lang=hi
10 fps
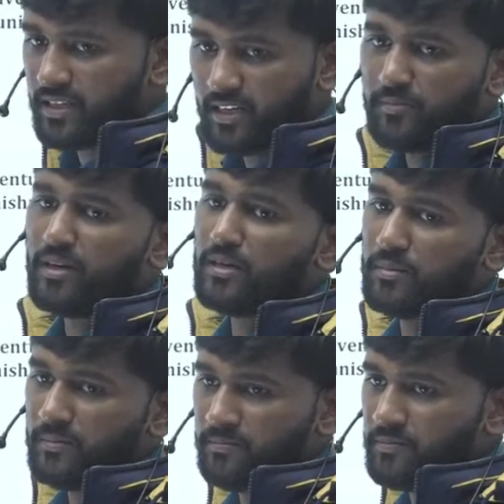सेकंड पार्ट
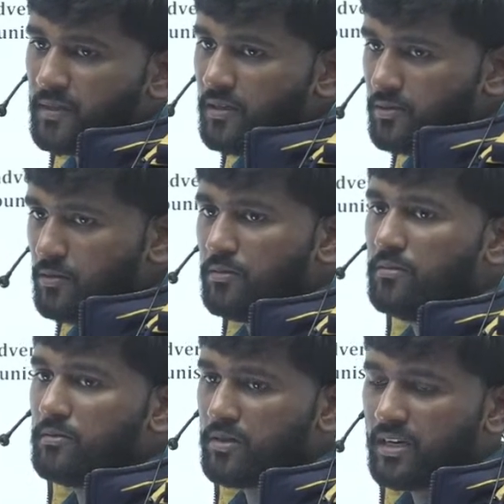में तो
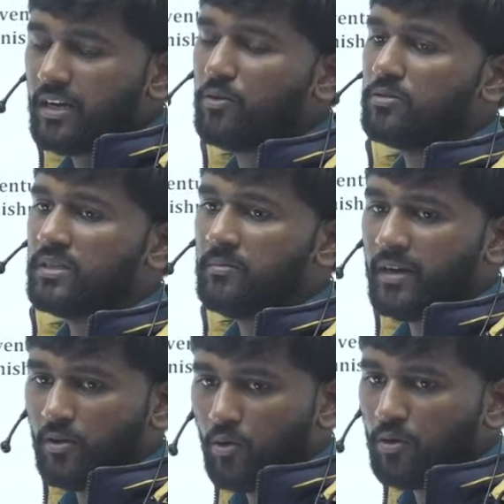उसका डायलॉग होता है
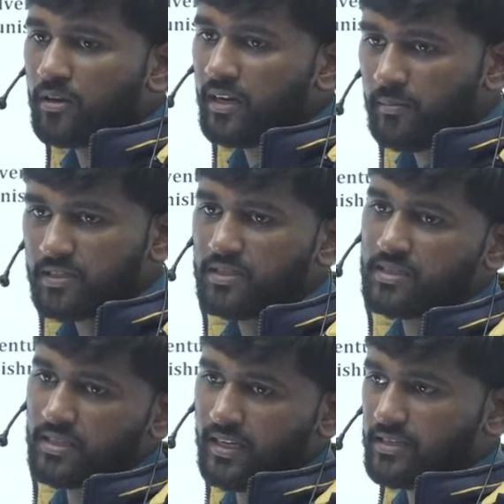माई ओल्ड
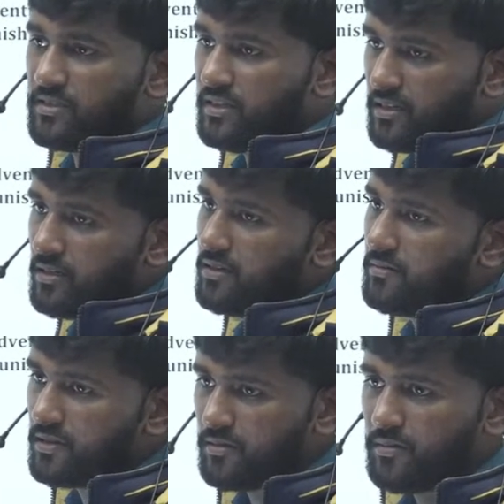नेमेसिस हैज़ रिटर्न
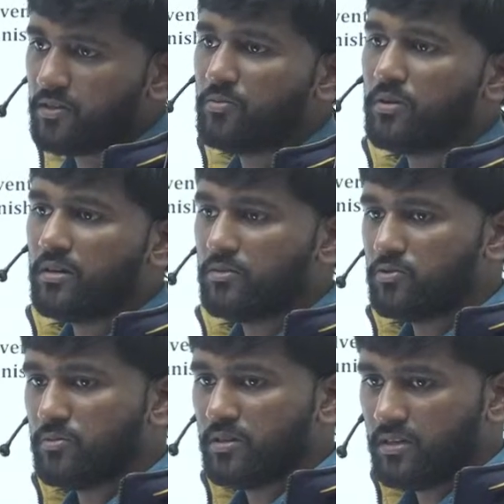मतलब मेरा जो पुराना
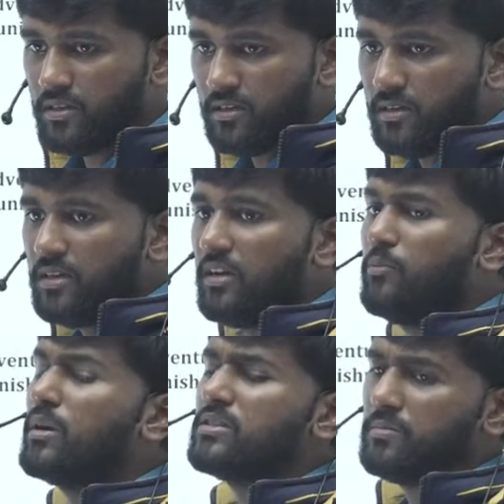दुश्मन है या
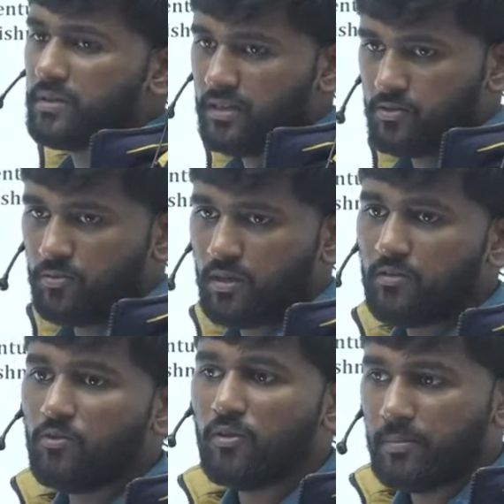बुरा सपना है जो भी है
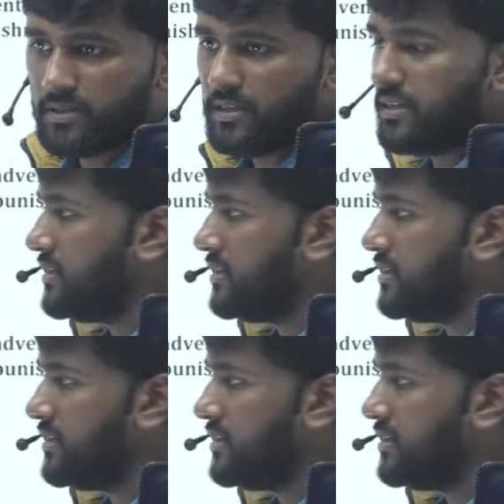वो वापस आ गया